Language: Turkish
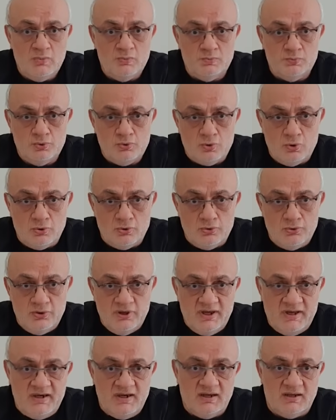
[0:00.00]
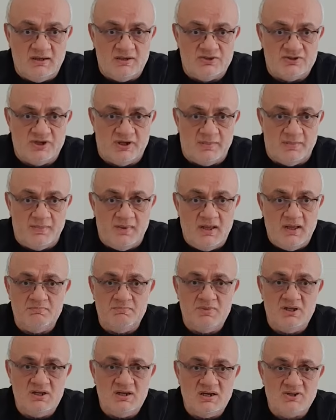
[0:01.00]
bu konuyu ele alacağım.
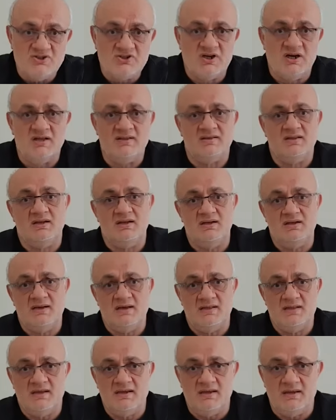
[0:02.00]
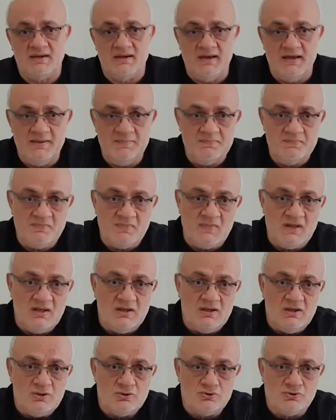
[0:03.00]
Miraç kandili nedeniyle
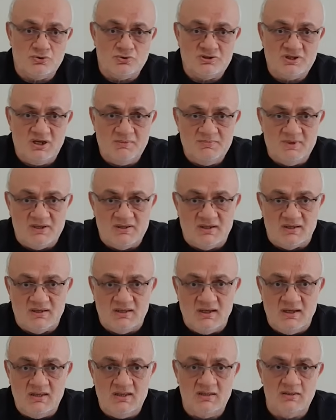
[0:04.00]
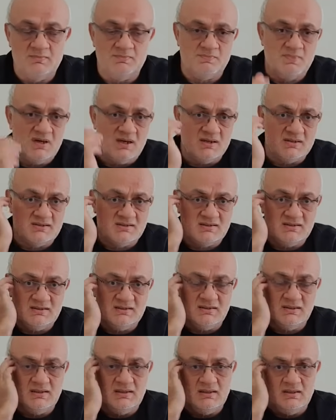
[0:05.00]
sosyal medyada
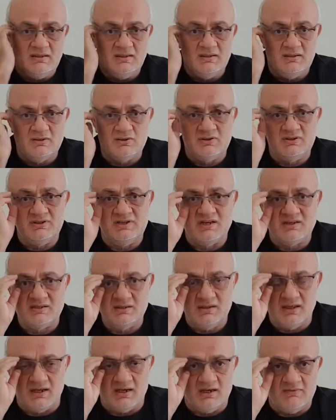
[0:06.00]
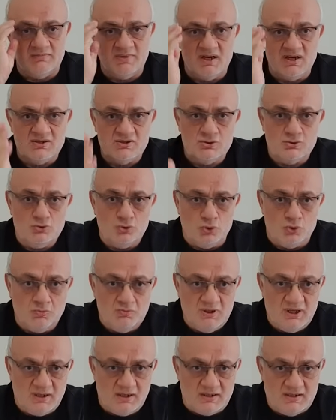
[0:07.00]
bazı yazılara, bazı
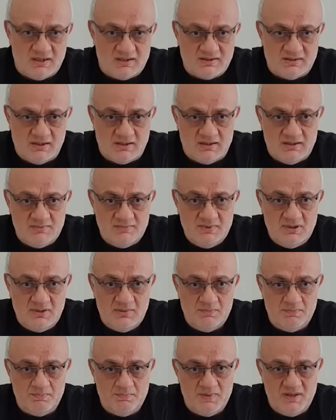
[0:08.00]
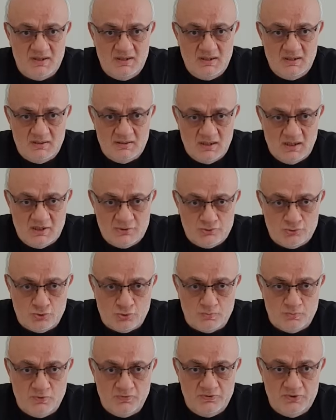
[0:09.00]
yorumlara rastladım. Beni daha
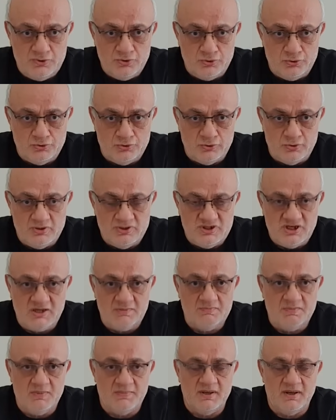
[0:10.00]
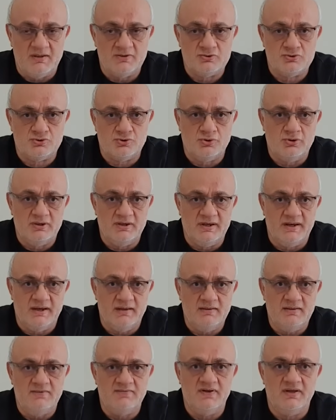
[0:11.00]
çok bu videoyu çekmeme
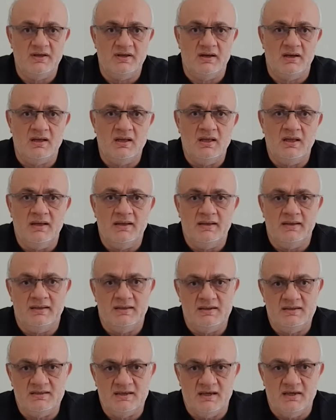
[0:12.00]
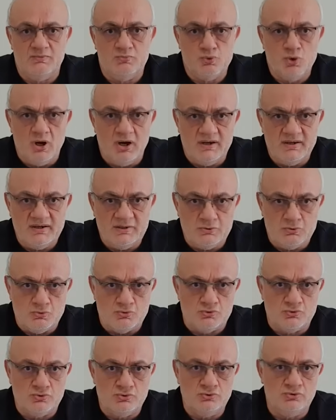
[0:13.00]
zorlayan veya iten muharrik
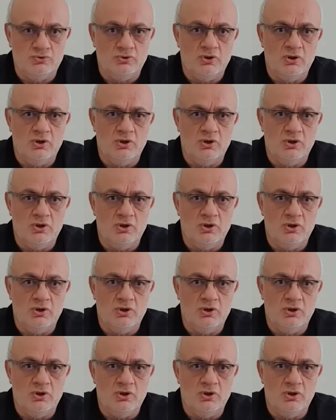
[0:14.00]
unsur